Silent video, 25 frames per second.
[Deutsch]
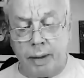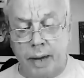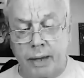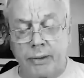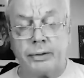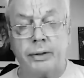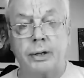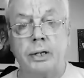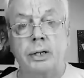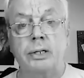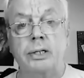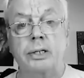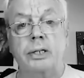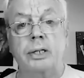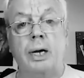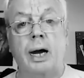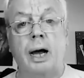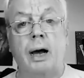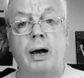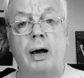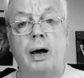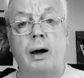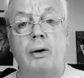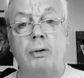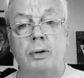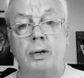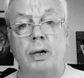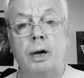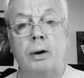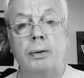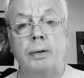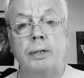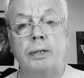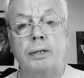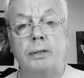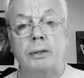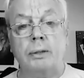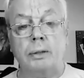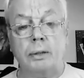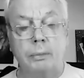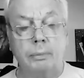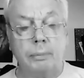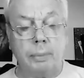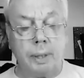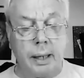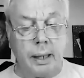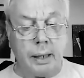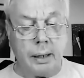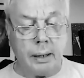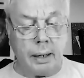sind einige Methoden
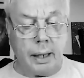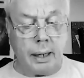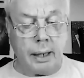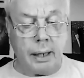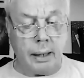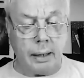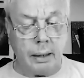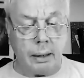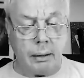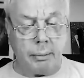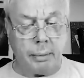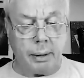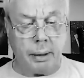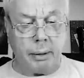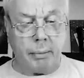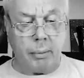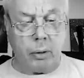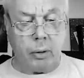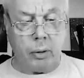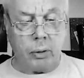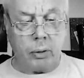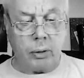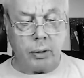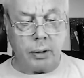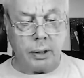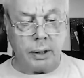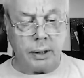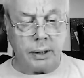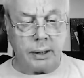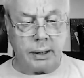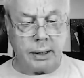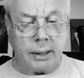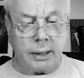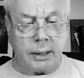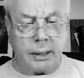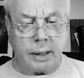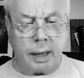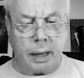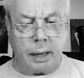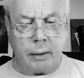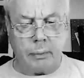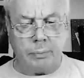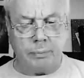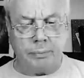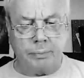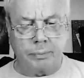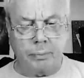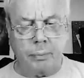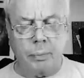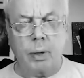und ich werde auf sie etwas ausführlicher
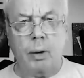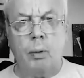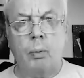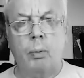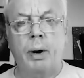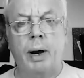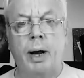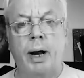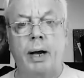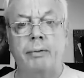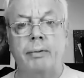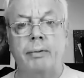eingehen,